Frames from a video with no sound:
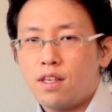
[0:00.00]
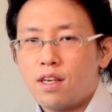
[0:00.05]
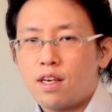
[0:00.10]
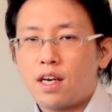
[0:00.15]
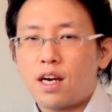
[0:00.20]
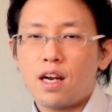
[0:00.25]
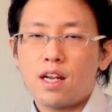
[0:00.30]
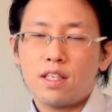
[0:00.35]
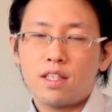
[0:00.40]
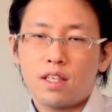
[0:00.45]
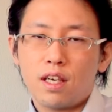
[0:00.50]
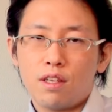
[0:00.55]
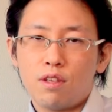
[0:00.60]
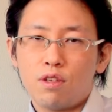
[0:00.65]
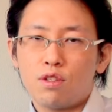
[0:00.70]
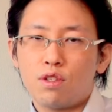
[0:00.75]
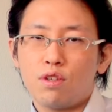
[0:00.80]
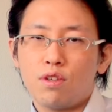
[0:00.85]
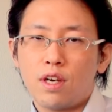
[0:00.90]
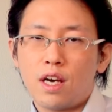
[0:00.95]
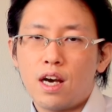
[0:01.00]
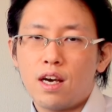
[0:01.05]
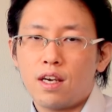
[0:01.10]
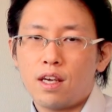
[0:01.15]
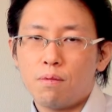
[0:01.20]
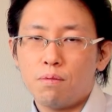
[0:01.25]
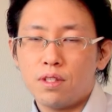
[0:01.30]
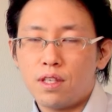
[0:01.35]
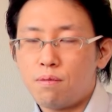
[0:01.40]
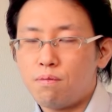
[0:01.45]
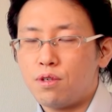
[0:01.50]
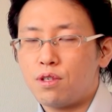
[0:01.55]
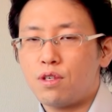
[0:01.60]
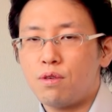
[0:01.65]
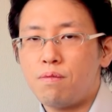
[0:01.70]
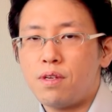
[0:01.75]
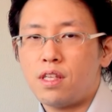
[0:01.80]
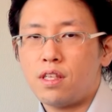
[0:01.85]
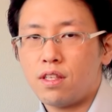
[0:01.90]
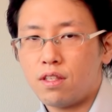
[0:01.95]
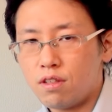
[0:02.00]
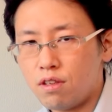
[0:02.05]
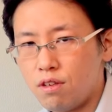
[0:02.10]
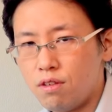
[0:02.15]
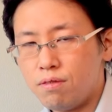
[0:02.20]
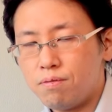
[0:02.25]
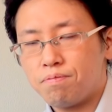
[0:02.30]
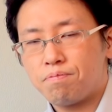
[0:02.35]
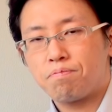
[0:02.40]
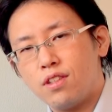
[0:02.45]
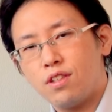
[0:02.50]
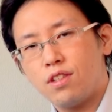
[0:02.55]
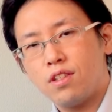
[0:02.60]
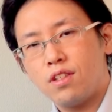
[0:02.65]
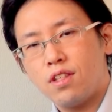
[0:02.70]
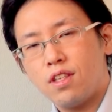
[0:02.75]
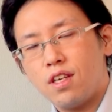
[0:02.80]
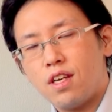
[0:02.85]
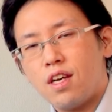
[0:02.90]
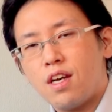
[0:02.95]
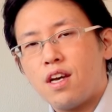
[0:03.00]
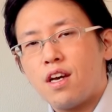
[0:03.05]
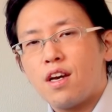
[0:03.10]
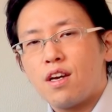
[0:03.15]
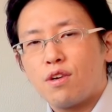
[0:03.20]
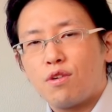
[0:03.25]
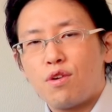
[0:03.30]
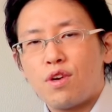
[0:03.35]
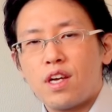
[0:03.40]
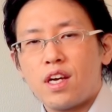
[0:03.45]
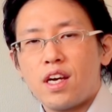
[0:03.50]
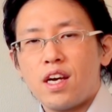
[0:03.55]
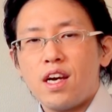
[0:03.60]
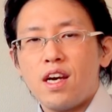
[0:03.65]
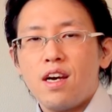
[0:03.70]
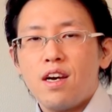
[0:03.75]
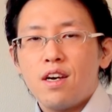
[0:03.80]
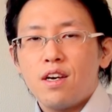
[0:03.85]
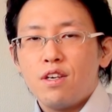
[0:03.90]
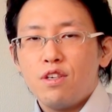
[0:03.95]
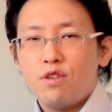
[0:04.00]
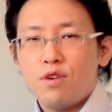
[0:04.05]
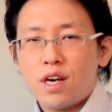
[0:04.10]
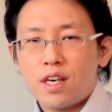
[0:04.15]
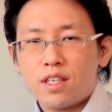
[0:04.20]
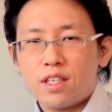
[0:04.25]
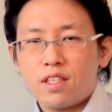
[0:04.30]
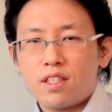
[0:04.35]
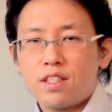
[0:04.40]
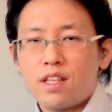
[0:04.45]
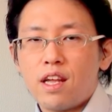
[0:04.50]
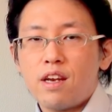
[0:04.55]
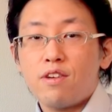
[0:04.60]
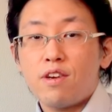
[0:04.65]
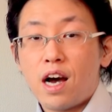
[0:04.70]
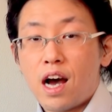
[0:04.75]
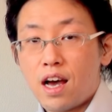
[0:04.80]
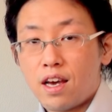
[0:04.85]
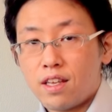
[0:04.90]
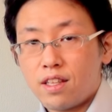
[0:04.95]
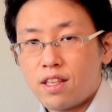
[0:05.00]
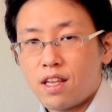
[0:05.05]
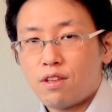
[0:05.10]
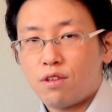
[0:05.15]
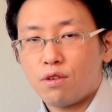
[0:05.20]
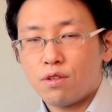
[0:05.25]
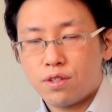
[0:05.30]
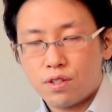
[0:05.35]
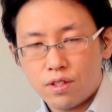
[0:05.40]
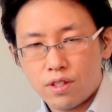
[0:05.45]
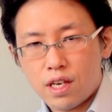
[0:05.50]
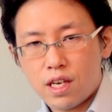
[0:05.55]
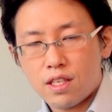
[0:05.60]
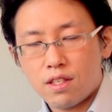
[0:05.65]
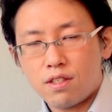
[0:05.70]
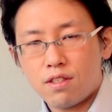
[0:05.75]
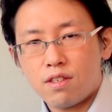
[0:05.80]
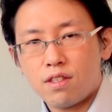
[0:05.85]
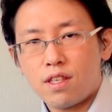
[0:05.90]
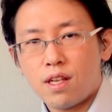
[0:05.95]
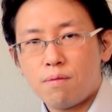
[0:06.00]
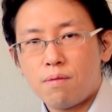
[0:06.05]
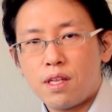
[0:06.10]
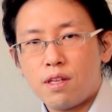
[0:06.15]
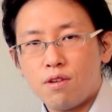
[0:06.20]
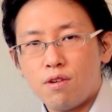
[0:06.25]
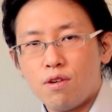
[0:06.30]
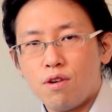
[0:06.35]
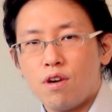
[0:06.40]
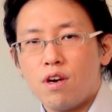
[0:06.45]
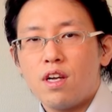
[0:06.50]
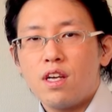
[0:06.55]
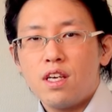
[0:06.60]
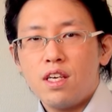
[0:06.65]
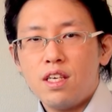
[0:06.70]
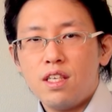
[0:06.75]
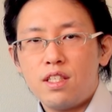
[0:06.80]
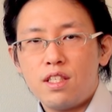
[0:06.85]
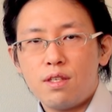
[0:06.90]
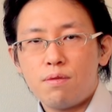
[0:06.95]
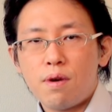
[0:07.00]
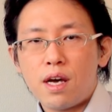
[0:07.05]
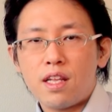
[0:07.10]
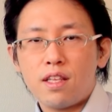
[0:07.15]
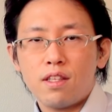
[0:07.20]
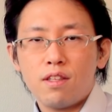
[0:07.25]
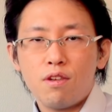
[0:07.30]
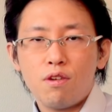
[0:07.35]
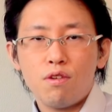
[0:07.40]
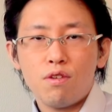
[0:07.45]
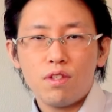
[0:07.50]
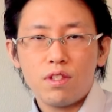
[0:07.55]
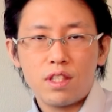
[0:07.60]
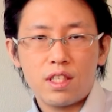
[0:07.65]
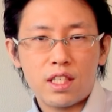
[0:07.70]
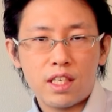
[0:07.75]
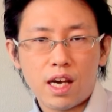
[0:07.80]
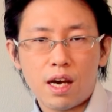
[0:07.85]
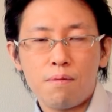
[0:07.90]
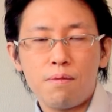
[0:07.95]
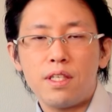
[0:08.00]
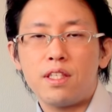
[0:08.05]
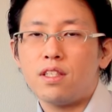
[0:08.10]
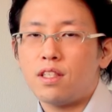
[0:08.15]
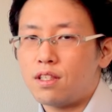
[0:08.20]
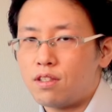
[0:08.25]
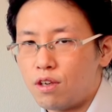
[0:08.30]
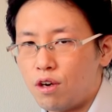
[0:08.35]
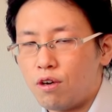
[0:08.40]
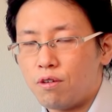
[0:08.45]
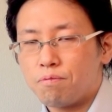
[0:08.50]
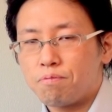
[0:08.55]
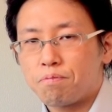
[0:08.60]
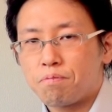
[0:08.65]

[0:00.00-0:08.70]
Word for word: 彼氏彼女の関係も全部含めてですよこれが浮気してる相手と復縁するための一番の近道ですよ